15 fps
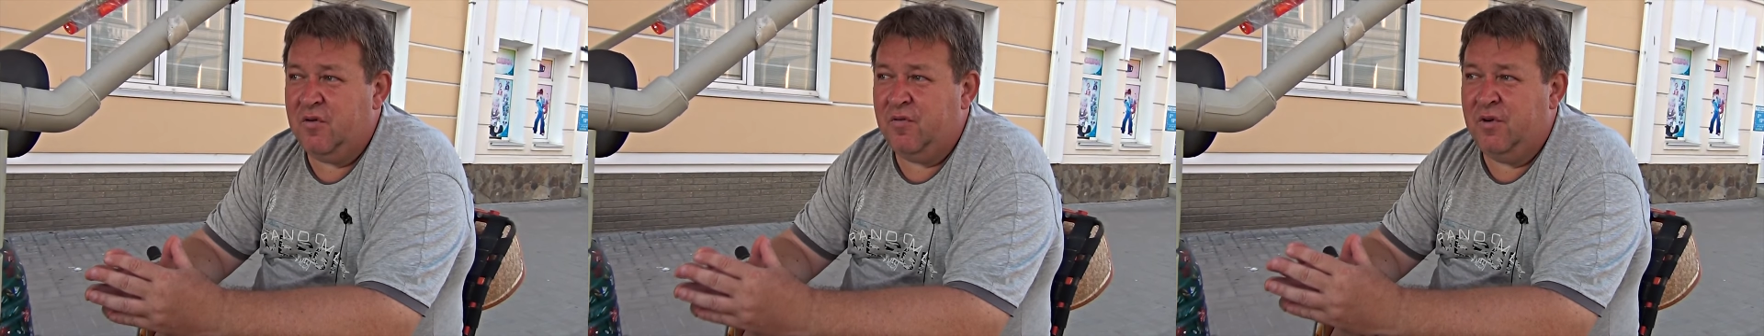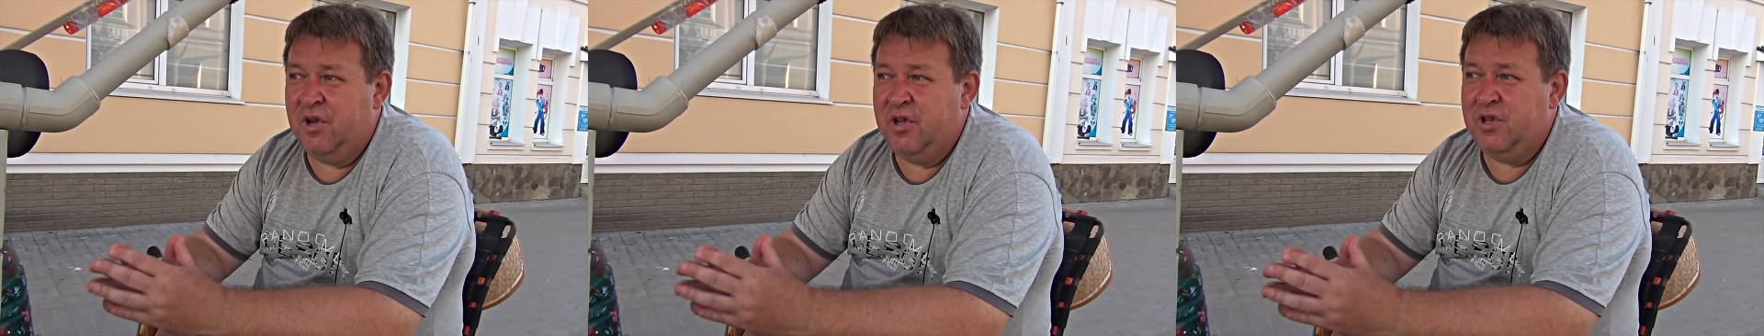
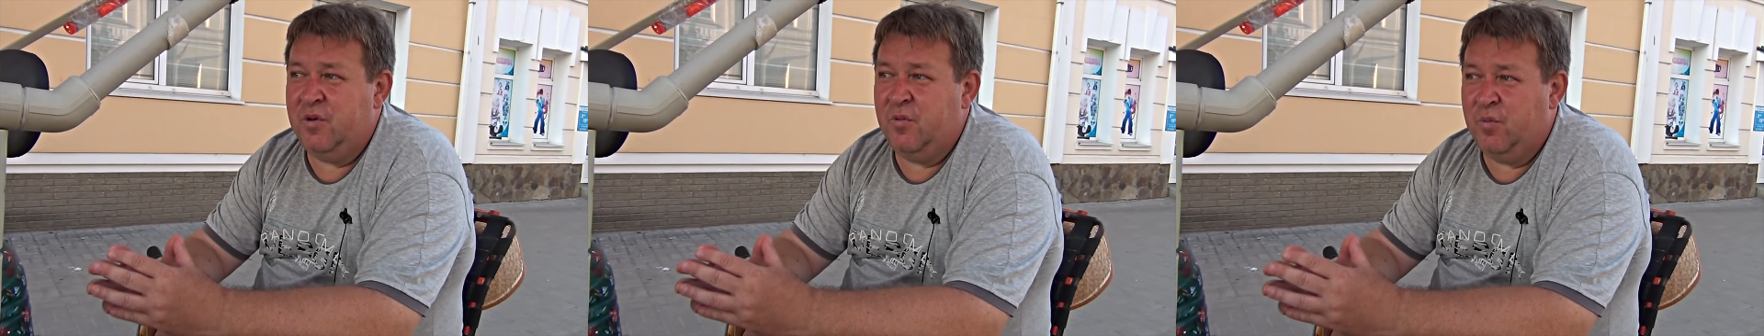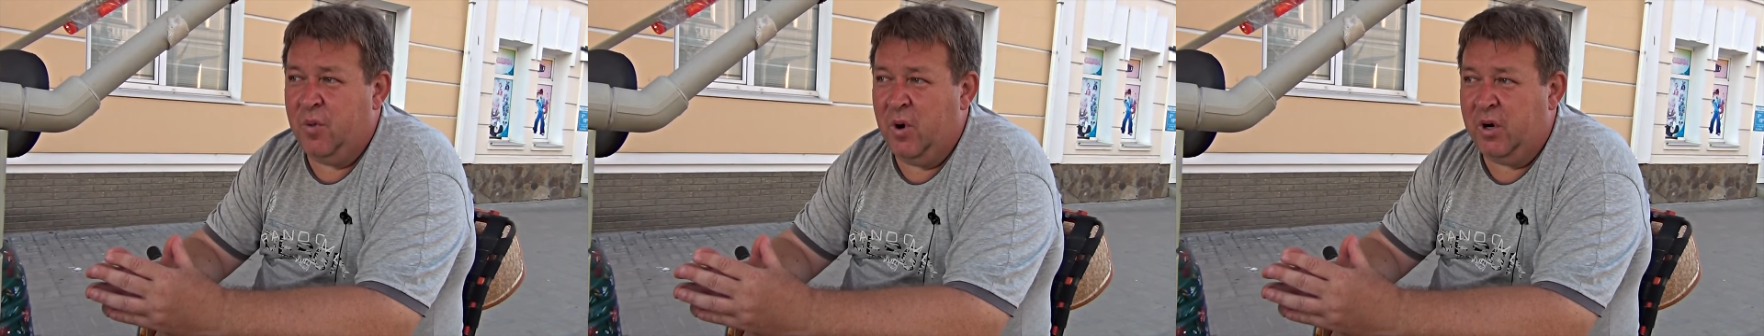в
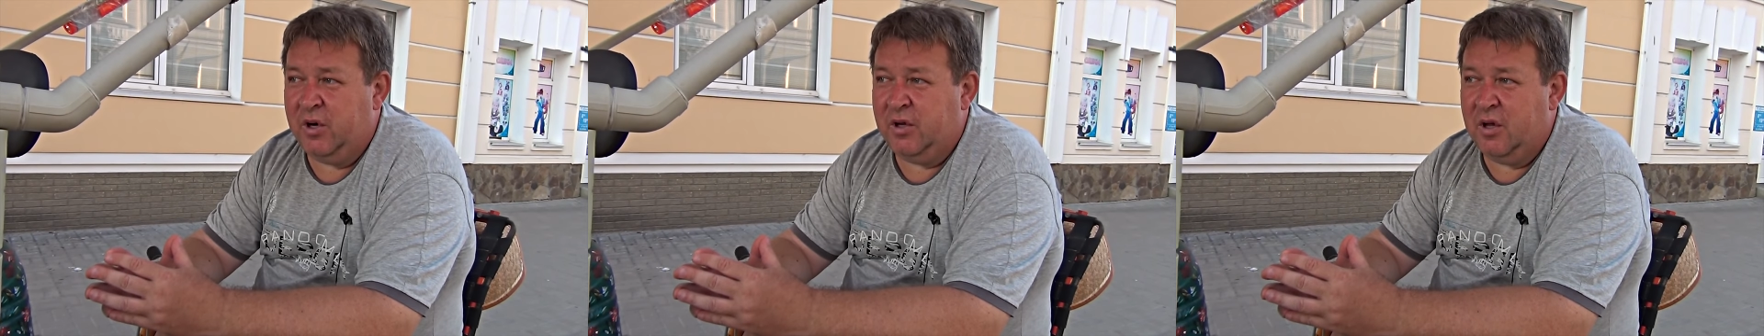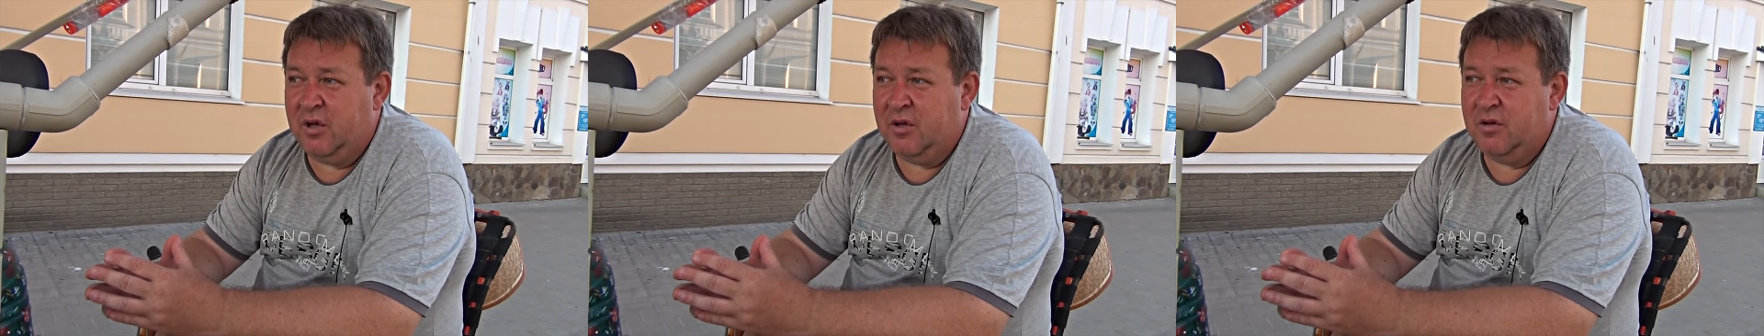летнем
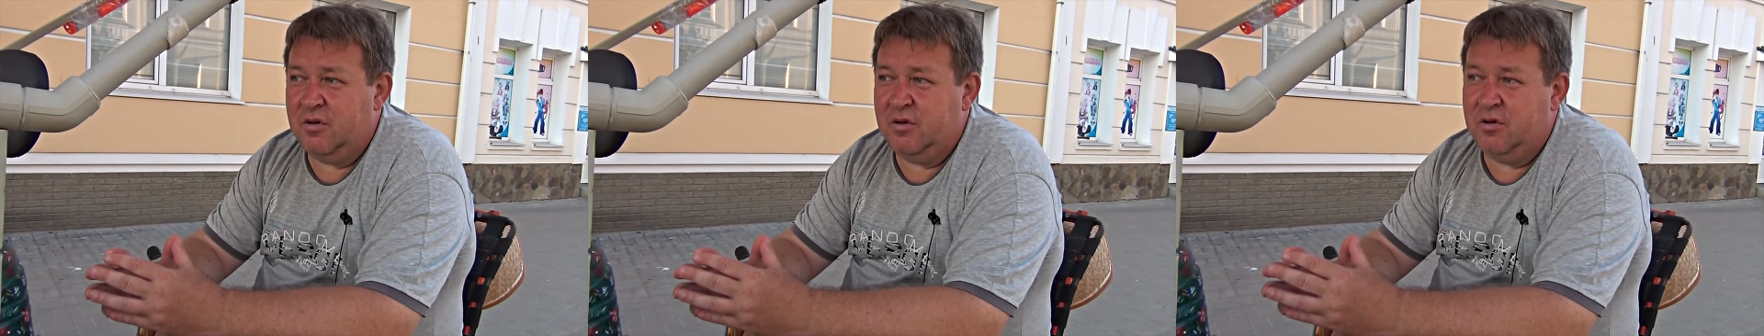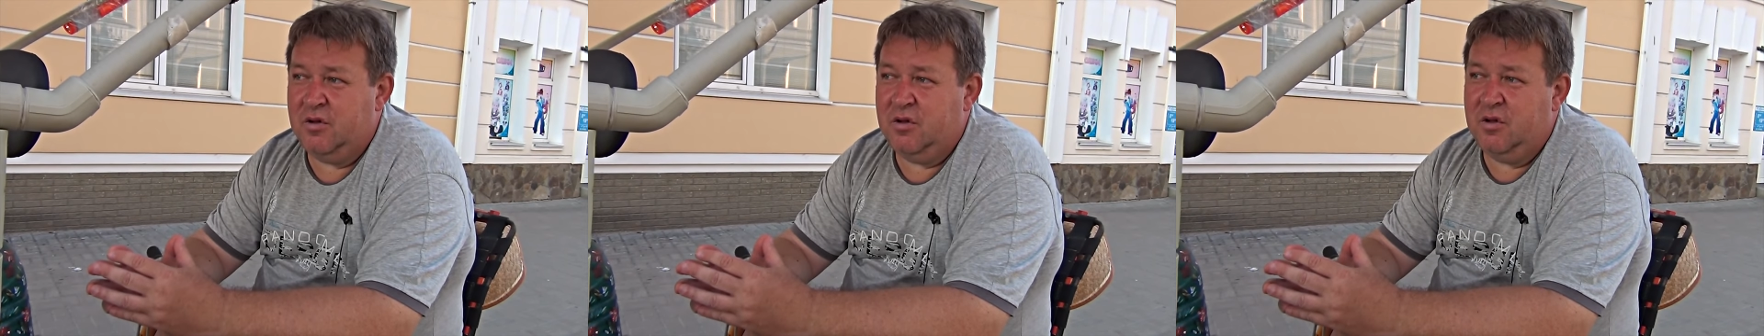парке,
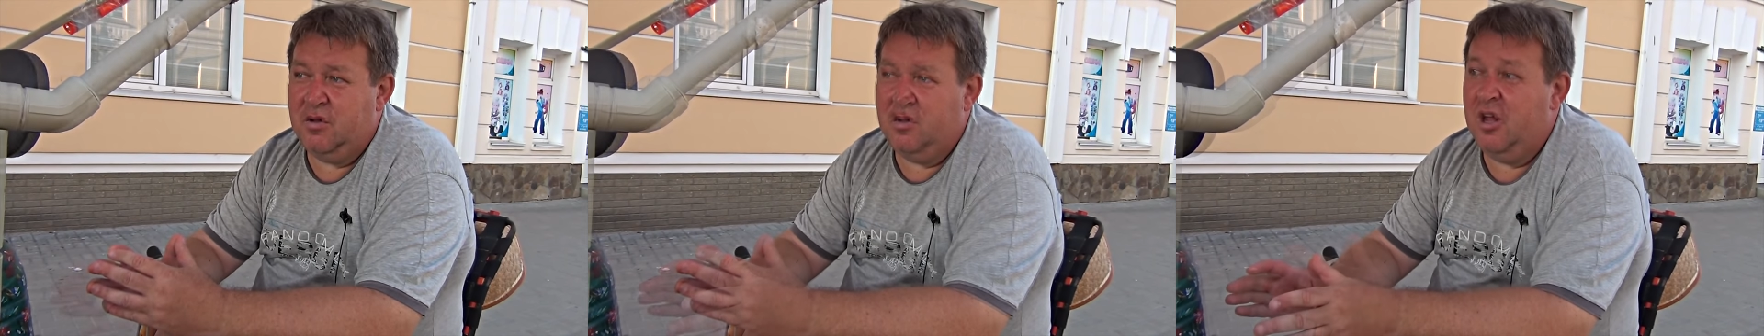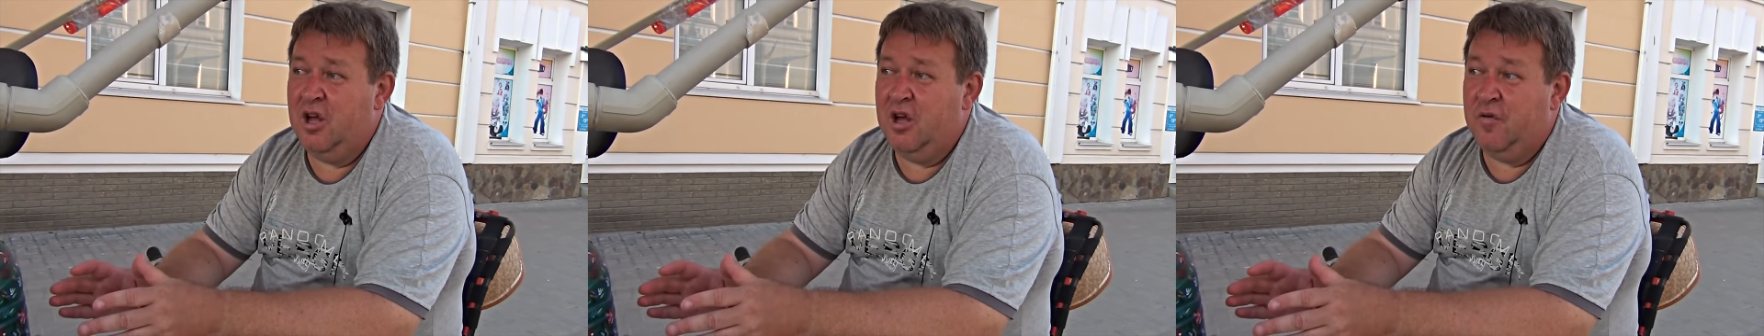
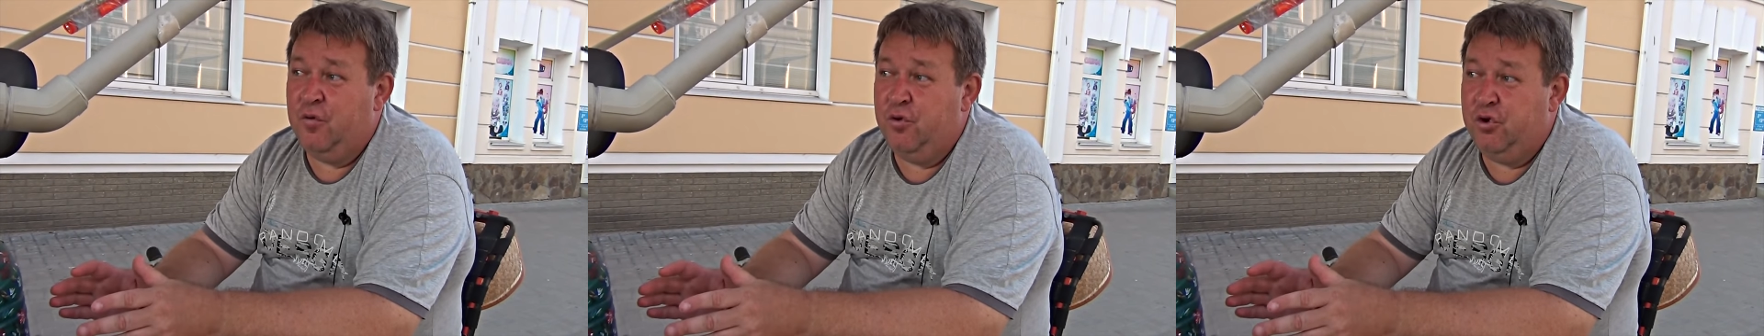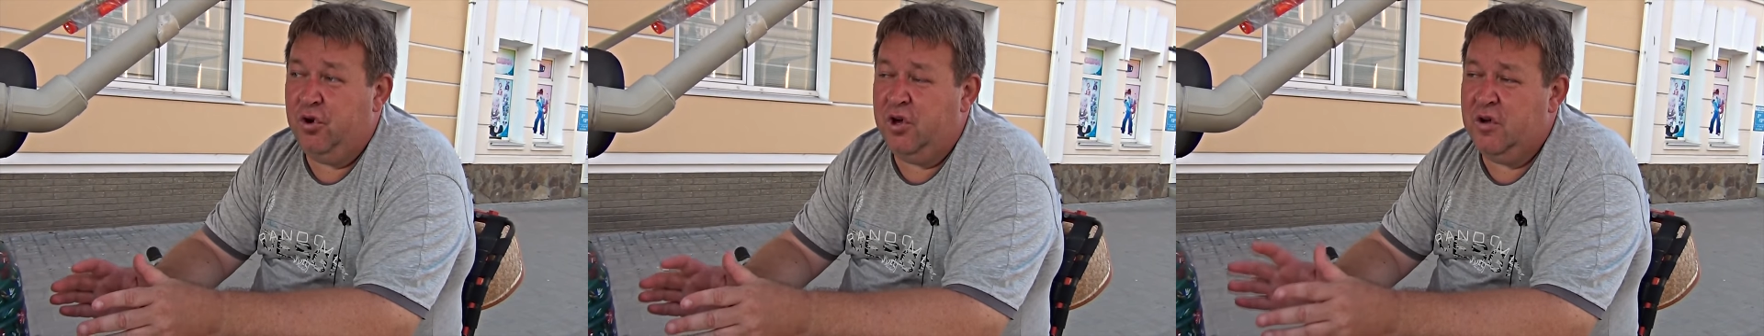
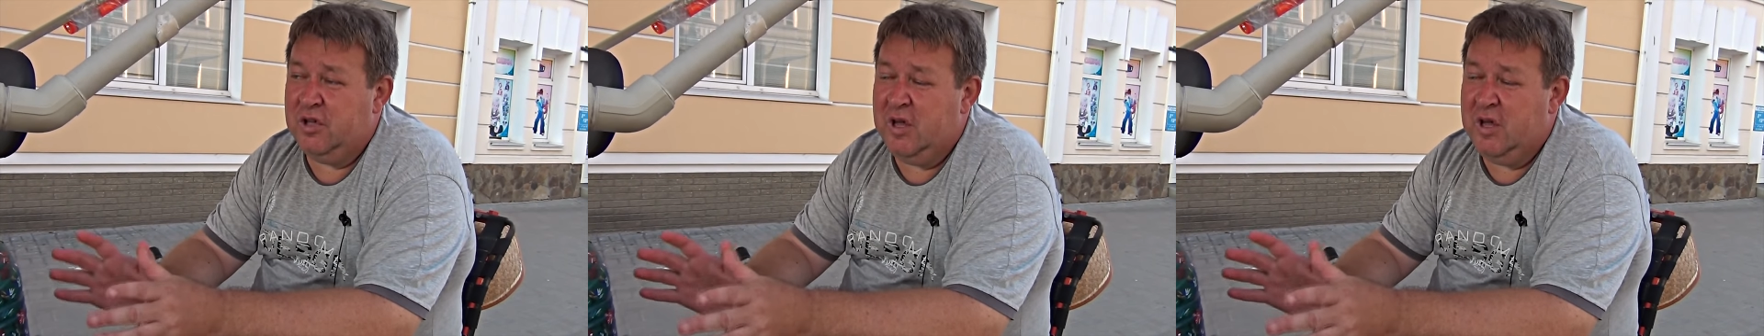в итоге